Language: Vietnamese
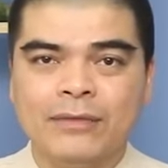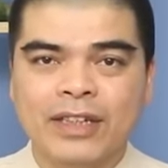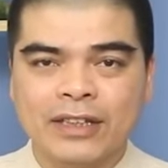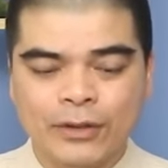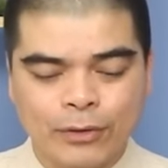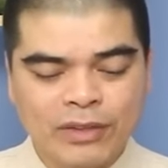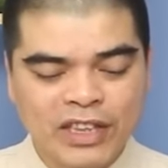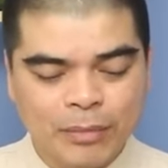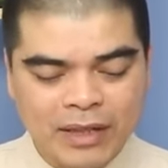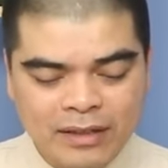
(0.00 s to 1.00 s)
cái việc thờ cúng
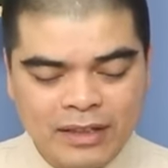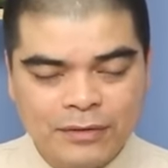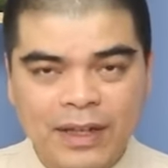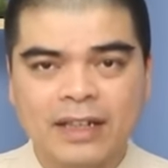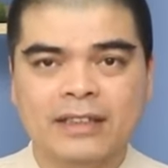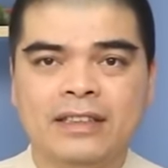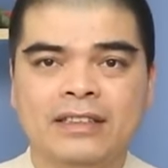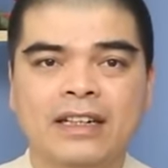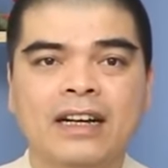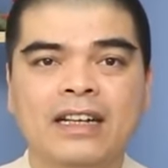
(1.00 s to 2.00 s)
nhiều bát hương như vậy thì
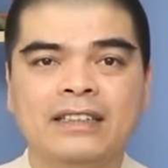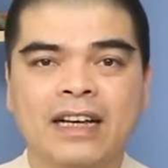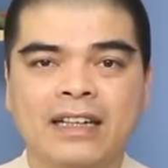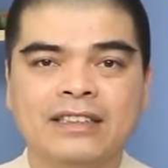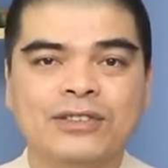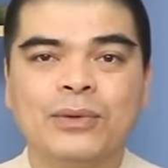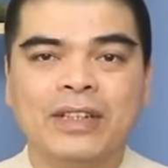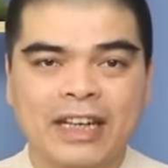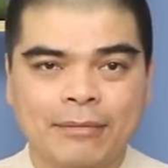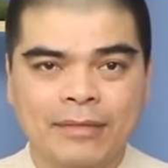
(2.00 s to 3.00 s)
sẽ gây ra cái sự
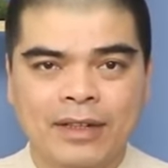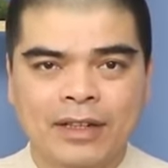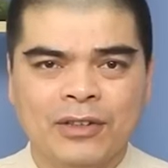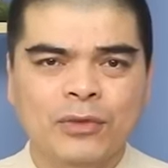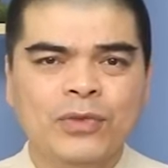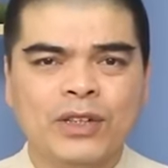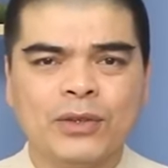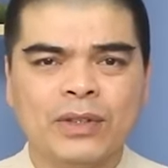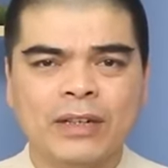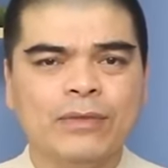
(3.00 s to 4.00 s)
tốn kém. Nó vừa
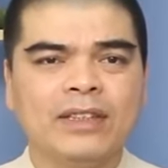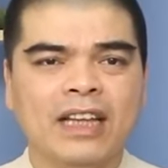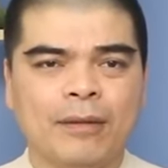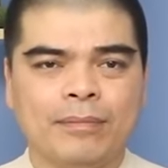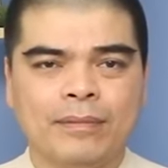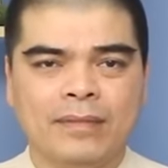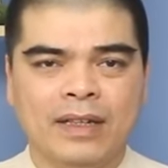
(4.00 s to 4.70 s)
tốn kém phức tạp,